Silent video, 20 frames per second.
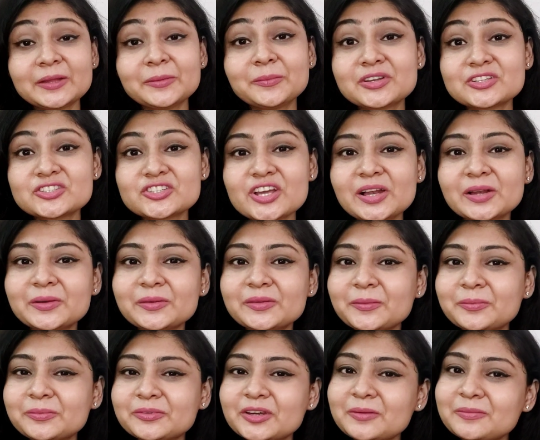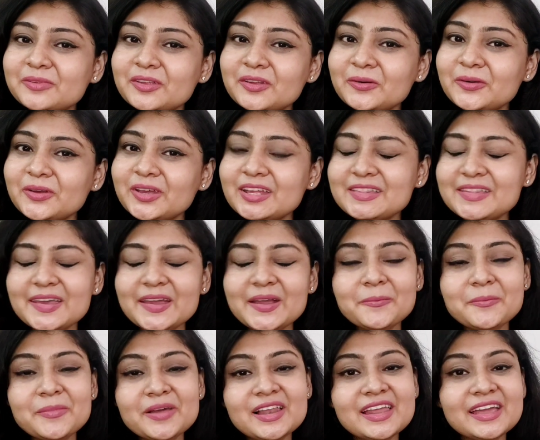लिए मेरे चैनल को सब्सक्राइब जरूर कीजिएगा
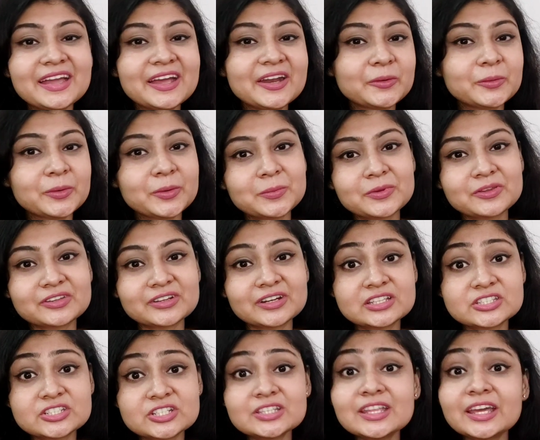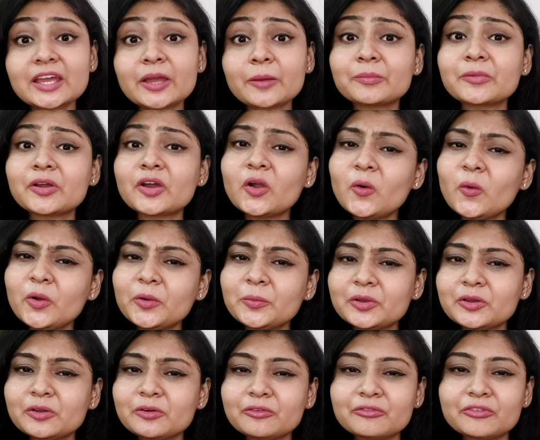बेल आइकन को भी प्रेस कर लीजिएगा ताकि अपना कोई
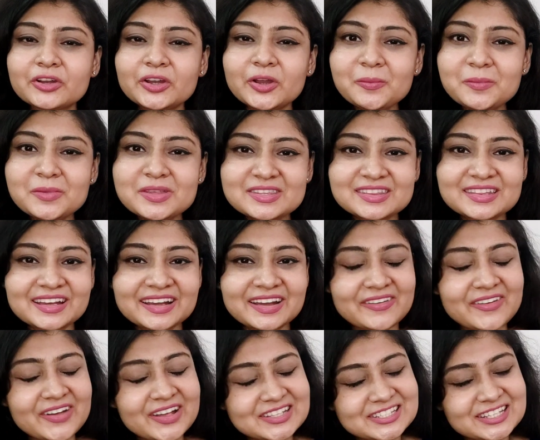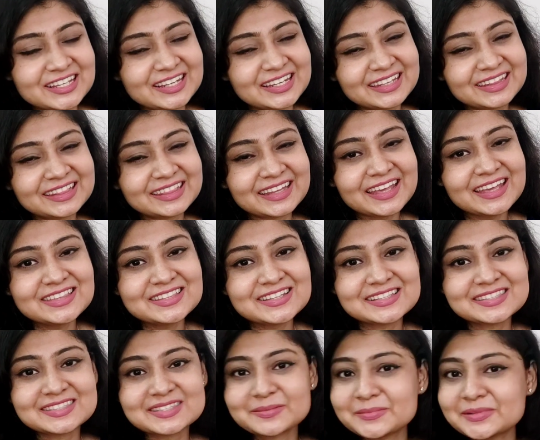भी न्यू वीडियो मिस ना करो आज के लिए इतना ही
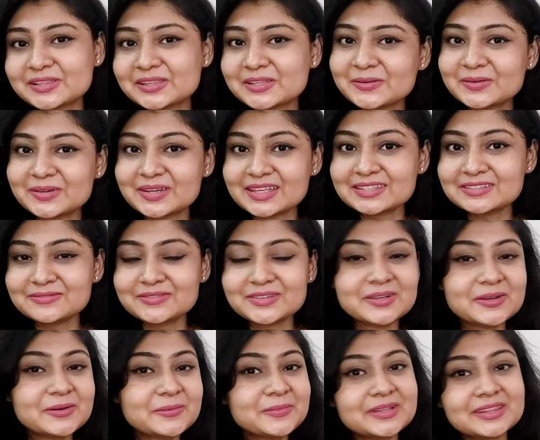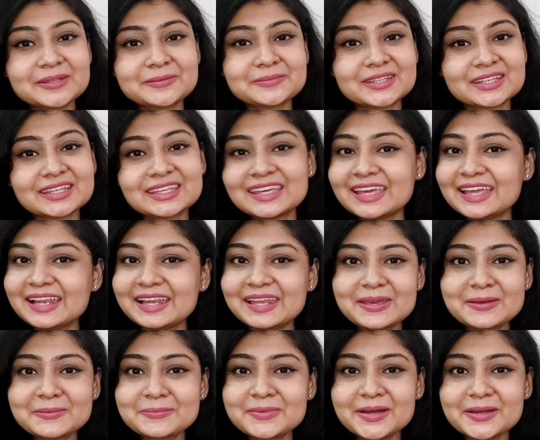चल से मिलती हूँ नेक्स्ट वीडियो में तब तक के
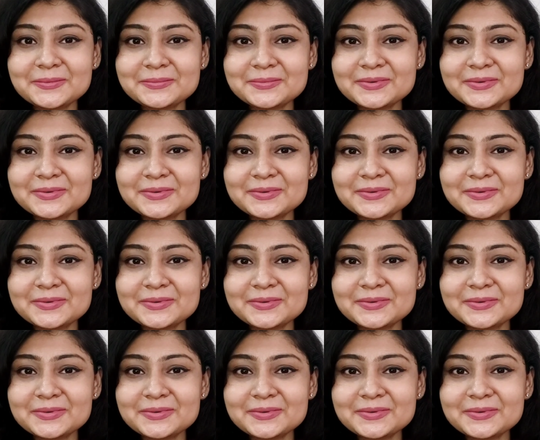लिए बाय